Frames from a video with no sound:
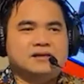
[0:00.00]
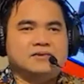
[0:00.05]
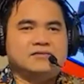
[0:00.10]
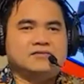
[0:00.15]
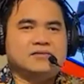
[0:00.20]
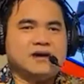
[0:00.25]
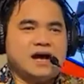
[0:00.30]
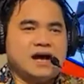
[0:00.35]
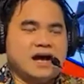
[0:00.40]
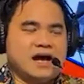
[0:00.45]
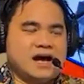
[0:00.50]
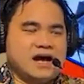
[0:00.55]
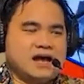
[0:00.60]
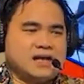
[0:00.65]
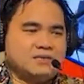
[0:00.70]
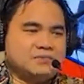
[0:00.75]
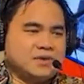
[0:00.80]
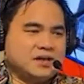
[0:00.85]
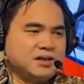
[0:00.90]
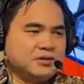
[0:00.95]
và
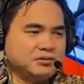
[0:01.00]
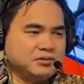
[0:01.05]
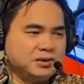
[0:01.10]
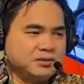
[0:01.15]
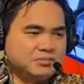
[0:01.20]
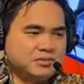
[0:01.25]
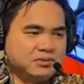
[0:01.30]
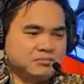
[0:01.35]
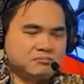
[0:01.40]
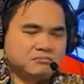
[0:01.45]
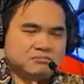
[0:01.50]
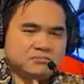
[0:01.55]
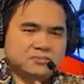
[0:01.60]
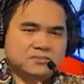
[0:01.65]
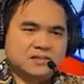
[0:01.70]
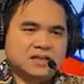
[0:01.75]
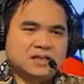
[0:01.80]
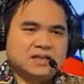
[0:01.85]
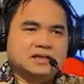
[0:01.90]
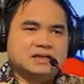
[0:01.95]
bắt đầu tiếp tục
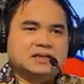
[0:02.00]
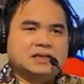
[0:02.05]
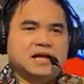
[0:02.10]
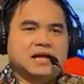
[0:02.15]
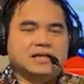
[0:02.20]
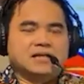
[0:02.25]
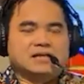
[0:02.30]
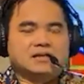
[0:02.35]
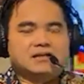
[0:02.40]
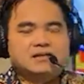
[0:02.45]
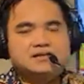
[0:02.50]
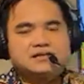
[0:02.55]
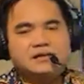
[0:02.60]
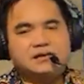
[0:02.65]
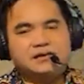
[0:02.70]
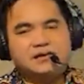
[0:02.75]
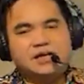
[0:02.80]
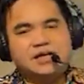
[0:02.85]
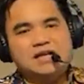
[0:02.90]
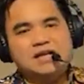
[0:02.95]
là những cái
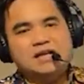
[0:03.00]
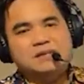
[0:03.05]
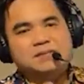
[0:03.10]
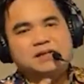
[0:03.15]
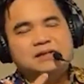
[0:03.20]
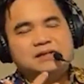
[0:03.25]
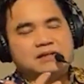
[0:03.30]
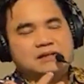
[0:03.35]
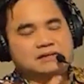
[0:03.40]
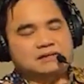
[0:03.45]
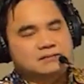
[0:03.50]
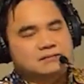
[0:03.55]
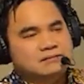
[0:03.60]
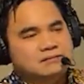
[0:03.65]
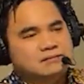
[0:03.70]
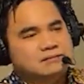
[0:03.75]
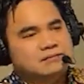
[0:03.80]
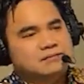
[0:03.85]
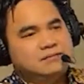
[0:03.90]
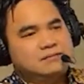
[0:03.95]
series limited
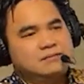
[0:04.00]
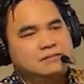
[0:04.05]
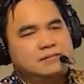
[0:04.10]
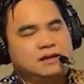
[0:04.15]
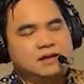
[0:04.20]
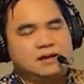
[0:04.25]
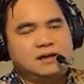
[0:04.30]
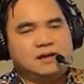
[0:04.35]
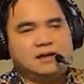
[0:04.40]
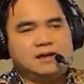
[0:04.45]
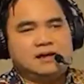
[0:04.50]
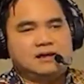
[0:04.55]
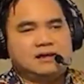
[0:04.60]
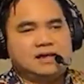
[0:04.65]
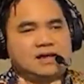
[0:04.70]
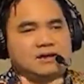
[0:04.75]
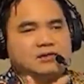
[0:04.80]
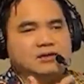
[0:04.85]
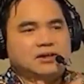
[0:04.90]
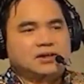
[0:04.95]
à
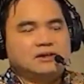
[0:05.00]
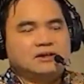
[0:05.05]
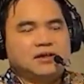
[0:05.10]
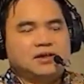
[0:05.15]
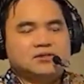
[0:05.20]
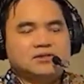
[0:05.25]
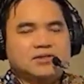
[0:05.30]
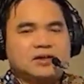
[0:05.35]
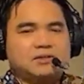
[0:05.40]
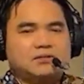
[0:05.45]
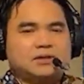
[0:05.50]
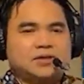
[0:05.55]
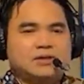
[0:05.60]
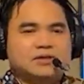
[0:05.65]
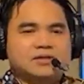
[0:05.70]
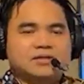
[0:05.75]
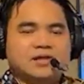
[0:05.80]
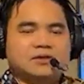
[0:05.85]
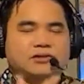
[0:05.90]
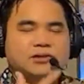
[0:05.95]
theo theo, theo sau
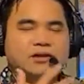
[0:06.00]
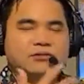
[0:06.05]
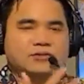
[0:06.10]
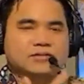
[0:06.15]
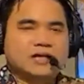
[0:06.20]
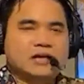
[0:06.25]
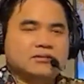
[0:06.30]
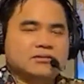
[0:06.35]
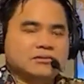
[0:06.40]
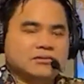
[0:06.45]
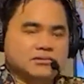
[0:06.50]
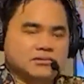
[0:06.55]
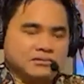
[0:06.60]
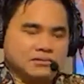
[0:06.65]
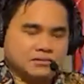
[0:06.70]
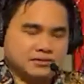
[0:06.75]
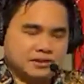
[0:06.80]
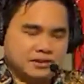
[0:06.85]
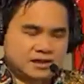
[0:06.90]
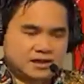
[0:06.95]
theo sau theo sau
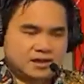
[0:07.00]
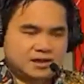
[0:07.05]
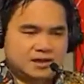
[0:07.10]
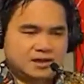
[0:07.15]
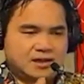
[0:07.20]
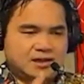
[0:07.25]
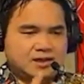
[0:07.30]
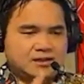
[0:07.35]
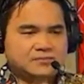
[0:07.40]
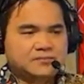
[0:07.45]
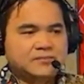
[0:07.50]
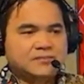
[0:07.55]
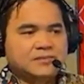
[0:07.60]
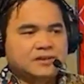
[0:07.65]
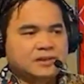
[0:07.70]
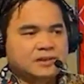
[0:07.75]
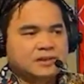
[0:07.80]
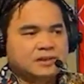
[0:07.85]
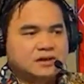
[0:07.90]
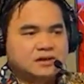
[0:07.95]
à,
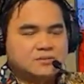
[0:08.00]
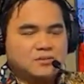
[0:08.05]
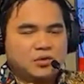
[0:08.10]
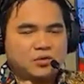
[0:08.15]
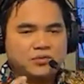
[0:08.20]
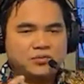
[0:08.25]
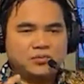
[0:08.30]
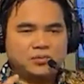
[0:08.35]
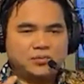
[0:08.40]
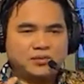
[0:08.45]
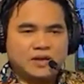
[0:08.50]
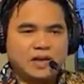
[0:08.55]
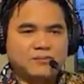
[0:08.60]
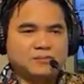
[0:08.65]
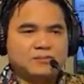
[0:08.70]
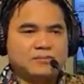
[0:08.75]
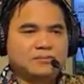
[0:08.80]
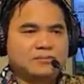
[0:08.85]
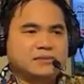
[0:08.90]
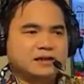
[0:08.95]
cứ mỗi một
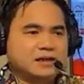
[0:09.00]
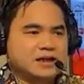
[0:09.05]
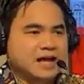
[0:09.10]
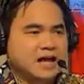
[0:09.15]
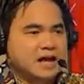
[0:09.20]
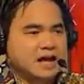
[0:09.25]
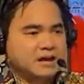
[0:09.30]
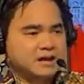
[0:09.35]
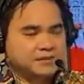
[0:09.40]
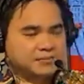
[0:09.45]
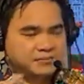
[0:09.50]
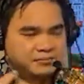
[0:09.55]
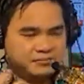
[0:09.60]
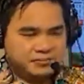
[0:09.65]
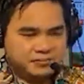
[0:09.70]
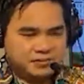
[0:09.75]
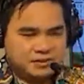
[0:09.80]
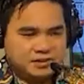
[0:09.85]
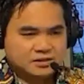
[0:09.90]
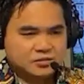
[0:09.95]
năm ra
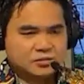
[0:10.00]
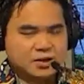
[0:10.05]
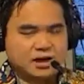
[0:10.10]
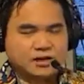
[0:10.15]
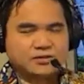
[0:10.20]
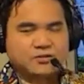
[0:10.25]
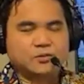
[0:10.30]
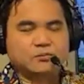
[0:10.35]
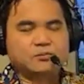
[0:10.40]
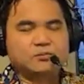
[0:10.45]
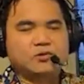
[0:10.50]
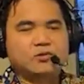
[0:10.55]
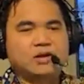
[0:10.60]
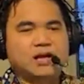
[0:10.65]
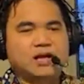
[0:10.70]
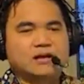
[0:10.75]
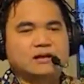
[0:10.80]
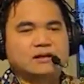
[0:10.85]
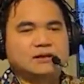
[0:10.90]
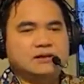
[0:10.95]
chừng khoảng chục
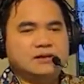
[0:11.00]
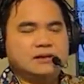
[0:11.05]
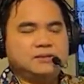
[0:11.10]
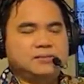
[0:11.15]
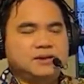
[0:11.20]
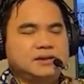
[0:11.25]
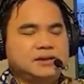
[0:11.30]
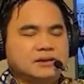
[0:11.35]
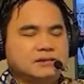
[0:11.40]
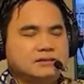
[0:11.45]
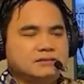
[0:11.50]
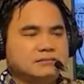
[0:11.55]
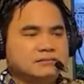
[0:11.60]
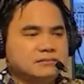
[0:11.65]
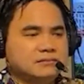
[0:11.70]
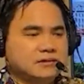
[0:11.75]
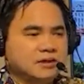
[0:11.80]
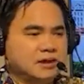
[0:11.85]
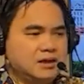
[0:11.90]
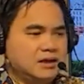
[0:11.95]
model limited
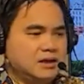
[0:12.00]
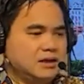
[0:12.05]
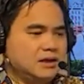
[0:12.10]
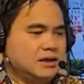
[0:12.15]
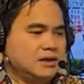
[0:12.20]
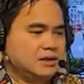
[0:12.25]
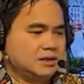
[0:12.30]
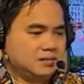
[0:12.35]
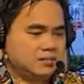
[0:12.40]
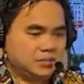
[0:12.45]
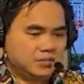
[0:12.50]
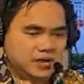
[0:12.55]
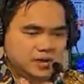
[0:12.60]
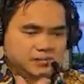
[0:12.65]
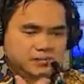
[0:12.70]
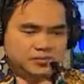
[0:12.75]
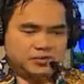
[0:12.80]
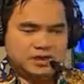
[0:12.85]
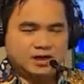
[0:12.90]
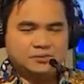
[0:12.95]
à, một năm
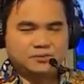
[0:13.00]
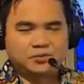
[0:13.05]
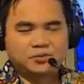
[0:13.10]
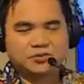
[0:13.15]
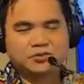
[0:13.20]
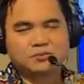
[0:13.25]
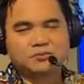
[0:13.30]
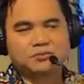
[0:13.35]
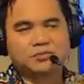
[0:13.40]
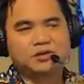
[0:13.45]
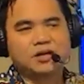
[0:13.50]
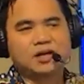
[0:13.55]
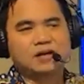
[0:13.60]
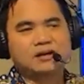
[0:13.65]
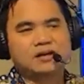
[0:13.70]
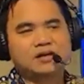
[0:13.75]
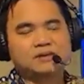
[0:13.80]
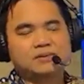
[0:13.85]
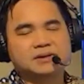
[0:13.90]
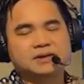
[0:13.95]
mà ra một chục model
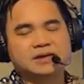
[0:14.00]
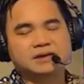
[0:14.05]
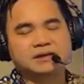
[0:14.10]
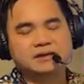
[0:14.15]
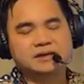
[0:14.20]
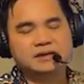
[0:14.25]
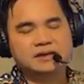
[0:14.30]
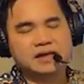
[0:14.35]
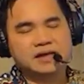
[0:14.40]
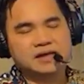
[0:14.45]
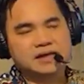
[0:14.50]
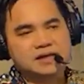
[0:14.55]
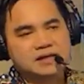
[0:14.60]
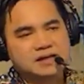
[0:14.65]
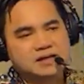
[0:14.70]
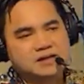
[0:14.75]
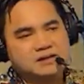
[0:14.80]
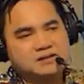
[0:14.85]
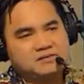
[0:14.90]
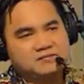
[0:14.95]
limited như vậy
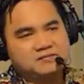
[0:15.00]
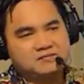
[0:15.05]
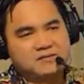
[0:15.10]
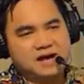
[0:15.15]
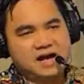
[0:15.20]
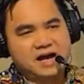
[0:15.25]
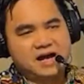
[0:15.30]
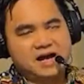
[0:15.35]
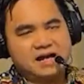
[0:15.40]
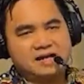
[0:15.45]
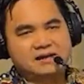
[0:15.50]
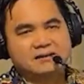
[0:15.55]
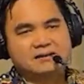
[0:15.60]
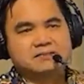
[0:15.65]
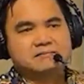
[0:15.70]
và